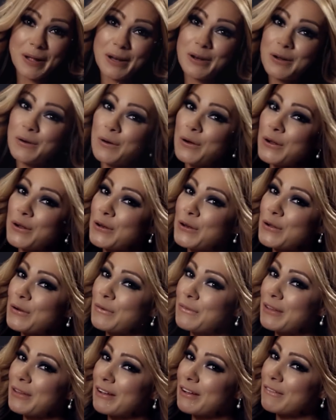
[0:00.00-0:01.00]
es decir,
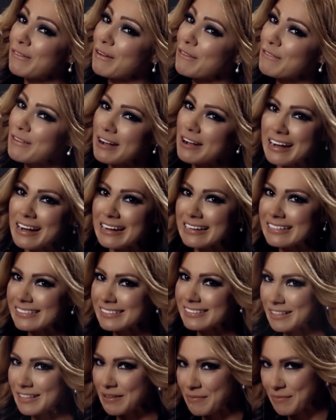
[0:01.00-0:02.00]
que lo hacen por
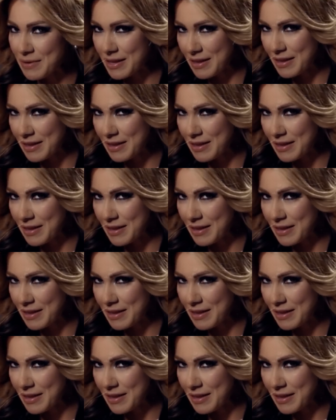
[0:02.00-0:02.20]
venganza.